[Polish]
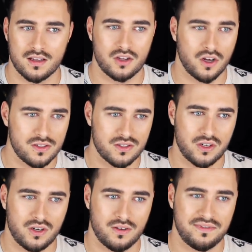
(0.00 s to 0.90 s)
To,
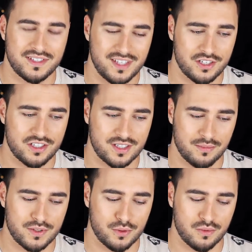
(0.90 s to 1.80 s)
co fryzjerzy
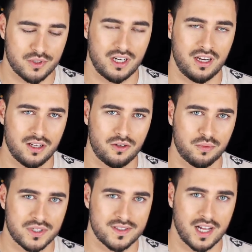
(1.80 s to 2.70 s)
czasami słyszą od klientów przez